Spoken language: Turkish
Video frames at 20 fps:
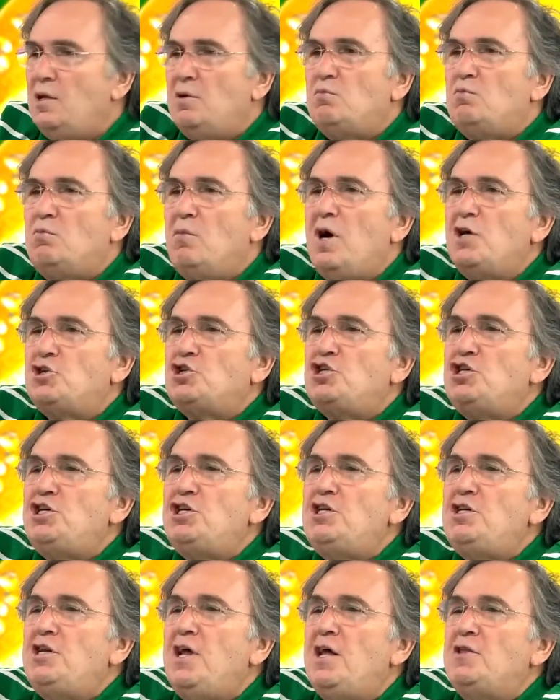
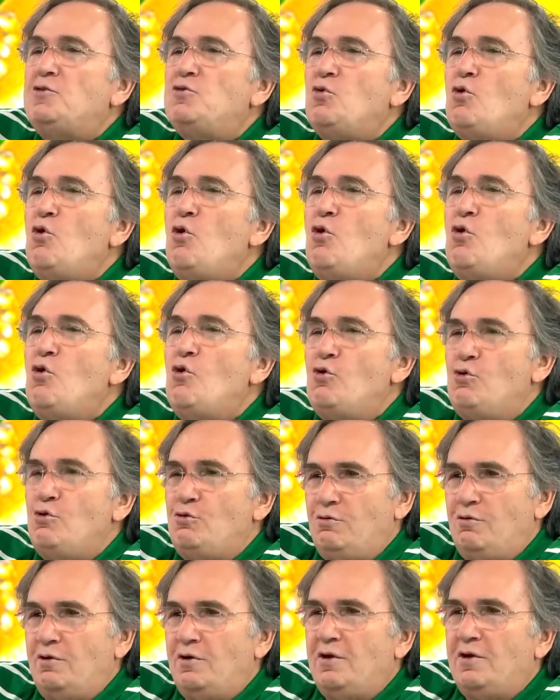maşinen öl,
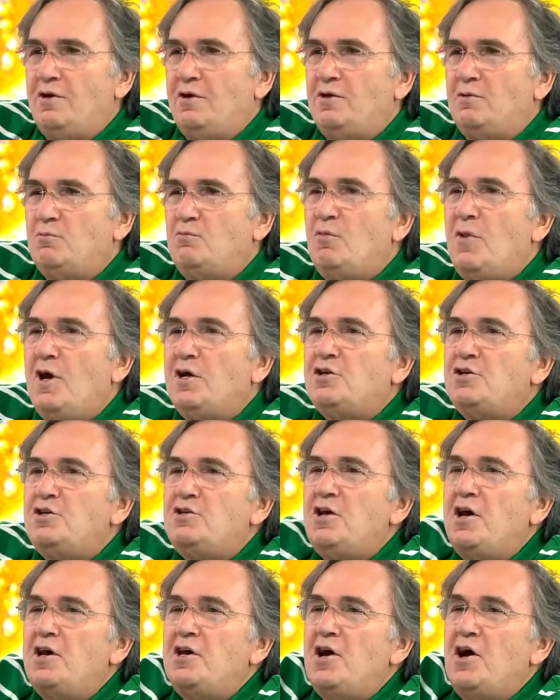
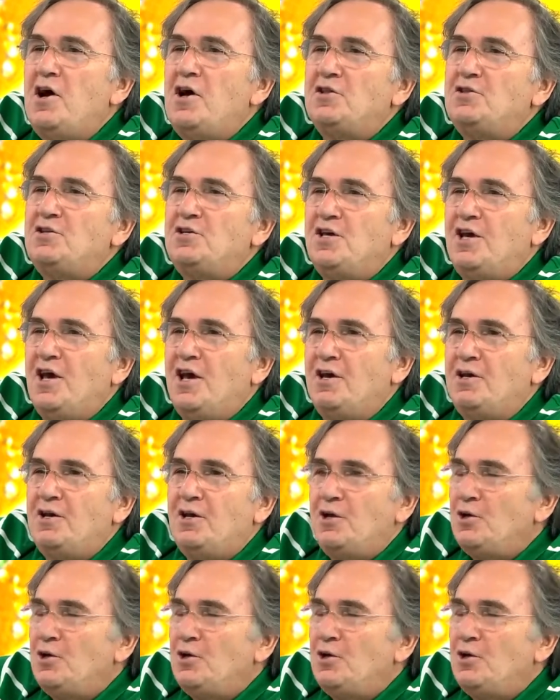makina yağı diye.